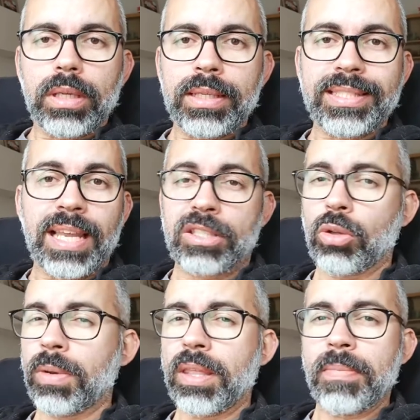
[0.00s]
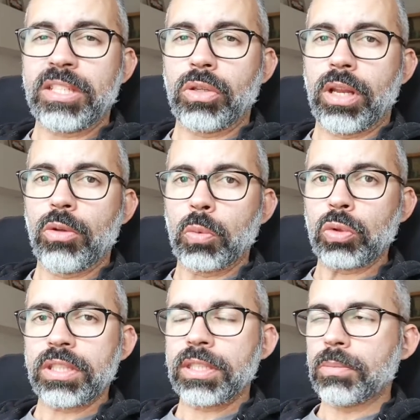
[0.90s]
eh, se ha sobredimensionado
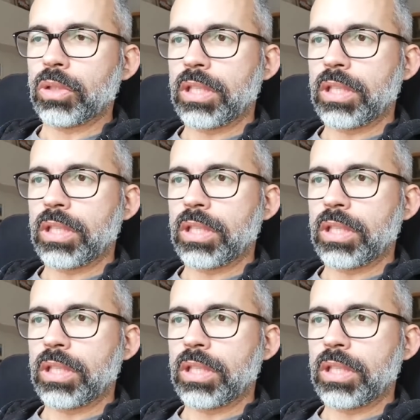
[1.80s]
muchísimo.